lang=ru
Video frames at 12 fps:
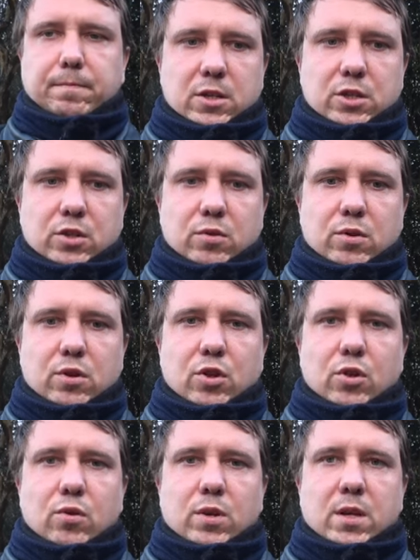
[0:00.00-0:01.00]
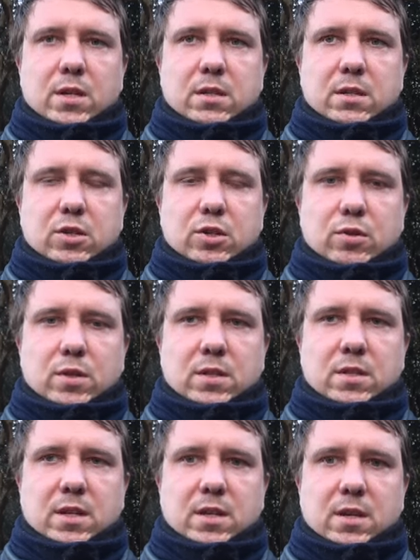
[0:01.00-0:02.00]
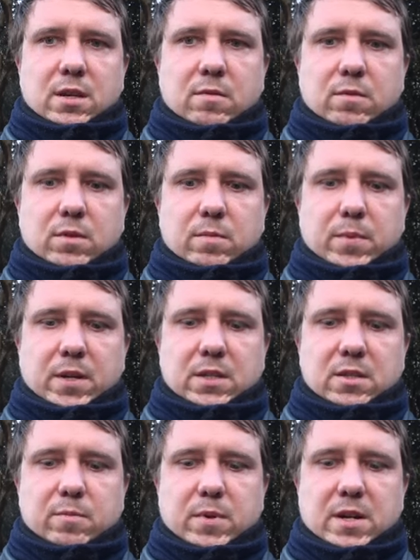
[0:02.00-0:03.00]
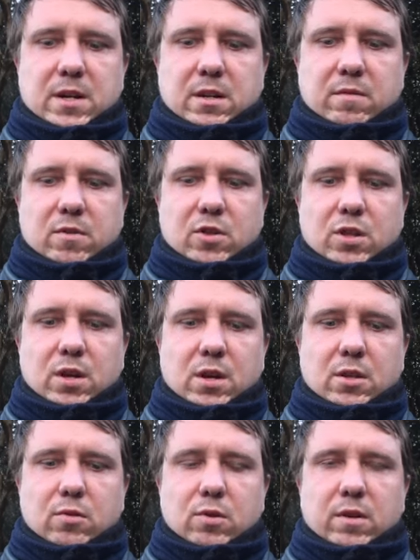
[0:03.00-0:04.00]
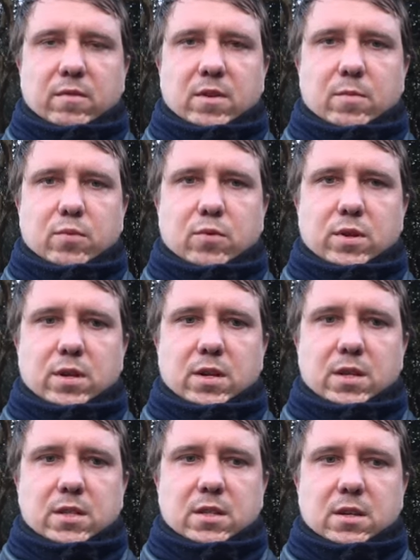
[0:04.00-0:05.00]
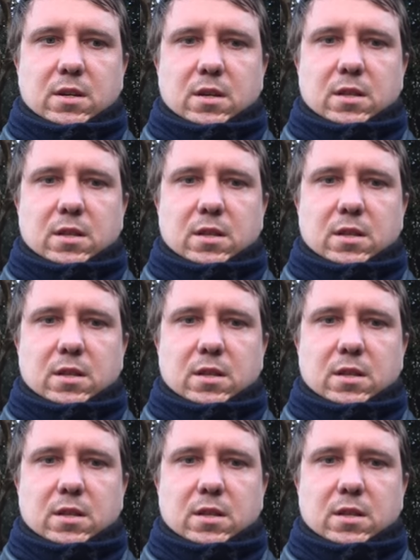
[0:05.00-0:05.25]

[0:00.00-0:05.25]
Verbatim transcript: Что еще есть еще из таких вот принципиальных вещей, которые в Японии есть?